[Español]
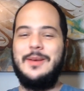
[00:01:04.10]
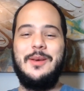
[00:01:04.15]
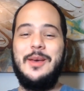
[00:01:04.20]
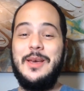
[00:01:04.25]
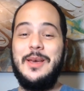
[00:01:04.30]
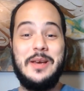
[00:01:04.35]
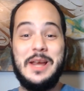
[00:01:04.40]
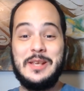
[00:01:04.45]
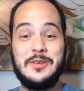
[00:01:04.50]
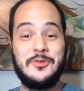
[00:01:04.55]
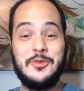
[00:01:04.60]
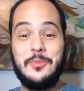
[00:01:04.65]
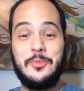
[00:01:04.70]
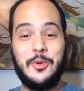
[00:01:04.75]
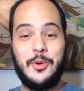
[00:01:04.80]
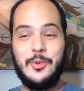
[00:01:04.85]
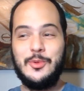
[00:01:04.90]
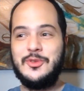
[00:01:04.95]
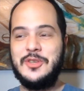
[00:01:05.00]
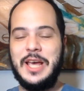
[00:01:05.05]
es gracioso
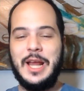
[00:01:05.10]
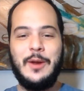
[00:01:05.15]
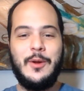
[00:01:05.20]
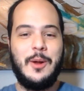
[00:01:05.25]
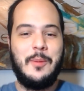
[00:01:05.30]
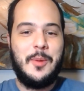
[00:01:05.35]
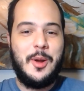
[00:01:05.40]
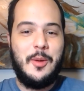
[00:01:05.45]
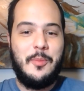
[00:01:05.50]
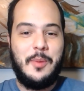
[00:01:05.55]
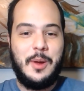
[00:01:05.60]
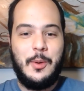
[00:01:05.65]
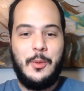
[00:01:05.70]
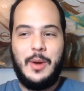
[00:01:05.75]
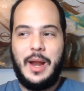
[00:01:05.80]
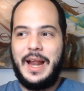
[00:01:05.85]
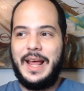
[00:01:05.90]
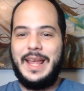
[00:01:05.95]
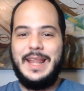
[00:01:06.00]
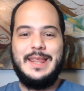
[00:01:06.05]
pronunciarlo al menos para un
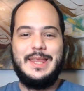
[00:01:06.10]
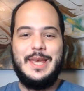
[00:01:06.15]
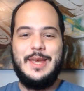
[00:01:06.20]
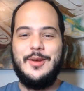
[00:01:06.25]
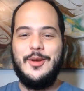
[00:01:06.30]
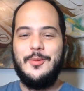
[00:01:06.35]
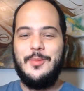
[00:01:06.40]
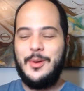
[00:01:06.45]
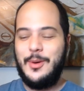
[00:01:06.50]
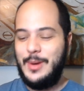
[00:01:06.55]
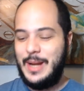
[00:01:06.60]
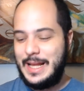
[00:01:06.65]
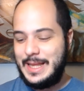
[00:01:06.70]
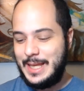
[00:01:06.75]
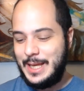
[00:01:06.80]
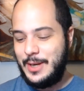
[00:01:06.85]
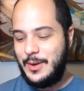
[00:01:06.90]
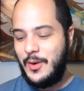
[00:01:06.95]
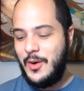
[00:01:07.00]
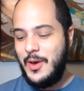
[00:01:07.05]
argentino, para un
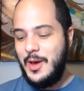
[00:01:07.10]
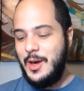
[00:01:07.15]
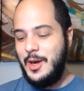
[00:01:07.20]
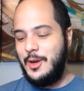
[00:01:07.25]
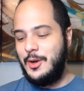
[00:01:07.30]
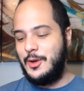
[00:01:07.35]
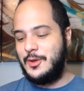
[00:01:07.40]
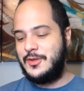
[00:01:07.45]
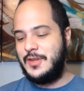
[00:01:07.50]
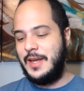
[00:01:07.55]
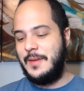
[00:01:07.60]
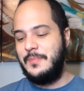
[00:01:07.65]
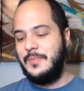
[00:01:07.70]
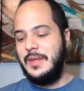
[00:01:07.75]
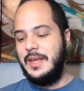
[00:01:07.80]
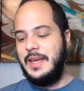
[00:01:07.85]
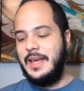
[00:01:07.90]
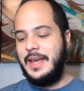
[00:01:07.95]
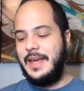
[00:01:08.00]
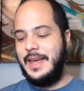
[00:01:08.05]
latino, no sé.
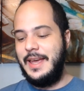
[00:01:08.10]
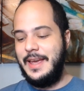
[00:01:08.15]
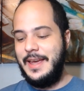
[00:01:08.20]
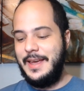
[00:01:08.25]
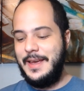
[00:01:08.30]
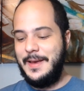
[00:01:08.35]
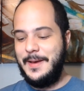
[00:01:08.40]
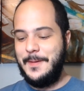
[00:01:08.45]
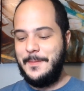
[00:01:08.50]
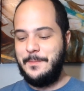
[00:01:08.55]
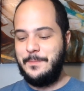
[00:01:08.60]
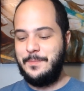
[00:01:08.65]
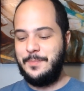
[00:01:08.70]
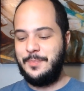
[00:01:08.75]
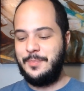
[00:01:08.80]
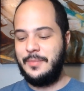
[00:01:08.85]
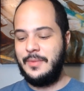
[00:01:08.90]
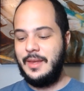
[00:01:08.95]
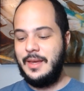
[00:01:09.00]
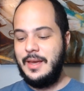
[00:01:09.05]

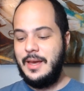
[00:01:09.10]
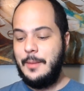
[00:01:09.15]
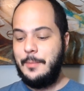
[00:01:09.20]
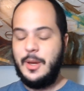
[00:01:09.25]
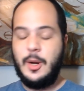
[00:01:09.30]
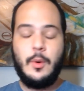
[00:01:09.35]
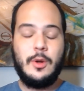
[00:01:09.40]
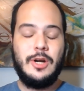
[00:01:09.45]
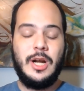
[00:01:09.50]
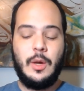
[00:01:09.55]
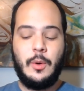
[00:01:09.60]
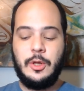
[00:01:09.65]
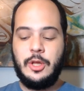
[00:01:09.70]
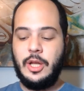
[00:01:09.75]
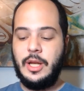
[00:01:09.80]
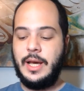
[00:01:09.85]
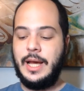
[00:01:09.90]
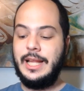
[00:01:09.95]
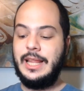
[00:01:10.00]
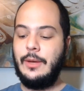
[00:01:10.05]
Em, pero bueno, la cuestión
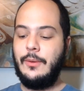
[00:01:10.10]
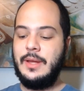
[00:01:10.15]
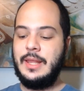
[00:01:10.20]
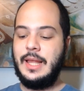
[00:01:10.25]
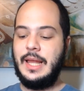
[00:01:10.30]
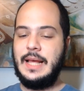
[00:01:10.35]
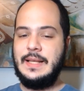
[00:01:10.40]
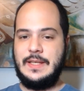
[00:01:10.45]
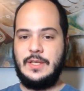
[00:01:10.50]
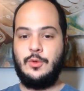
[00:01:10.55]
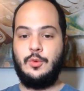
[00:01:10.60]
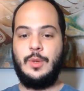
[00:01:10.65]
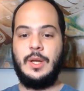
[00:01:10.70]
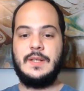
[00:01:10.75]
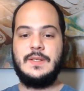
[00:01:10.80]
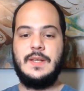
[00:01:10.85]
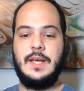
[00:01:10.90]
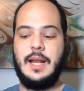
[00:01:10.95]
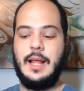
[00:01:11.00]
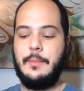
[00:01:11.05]
es que esta banda lanza su
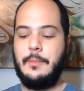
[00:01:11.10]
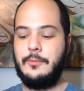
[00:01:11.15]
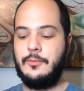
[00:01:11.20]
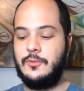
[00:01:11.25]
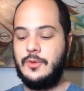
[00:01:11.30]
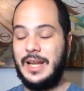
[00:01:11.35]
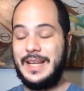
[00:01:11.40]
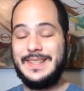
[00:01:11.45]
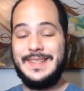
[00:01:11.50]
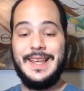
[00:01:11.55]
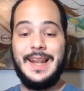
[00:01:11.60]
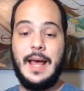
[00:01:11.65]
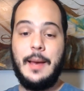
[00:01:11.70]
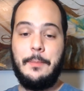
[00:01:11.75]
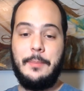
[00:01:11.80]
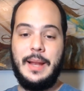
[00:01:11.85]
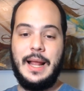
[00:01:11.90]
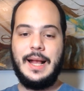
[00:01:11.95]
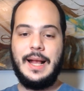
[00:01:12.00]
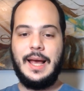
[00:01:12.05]
tercera, tercera
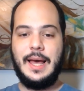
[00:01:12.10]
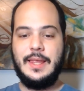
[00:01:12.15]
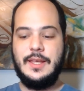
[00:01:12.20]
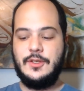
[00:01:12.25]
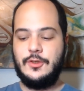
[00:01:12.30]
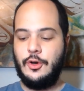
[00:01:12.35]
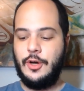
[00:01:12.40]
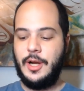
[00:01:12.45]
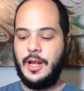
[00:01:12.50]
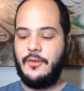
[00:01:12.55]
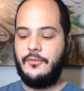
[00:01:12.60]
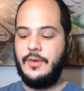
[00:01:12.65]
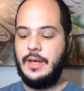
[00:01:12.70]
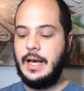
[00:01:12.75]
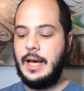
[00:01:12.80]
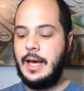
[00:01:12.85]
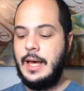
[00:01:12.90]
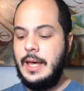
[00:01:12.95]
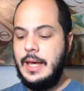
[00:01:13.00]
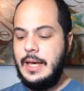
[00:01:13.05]
placa
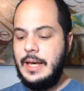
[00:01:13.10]
discográfica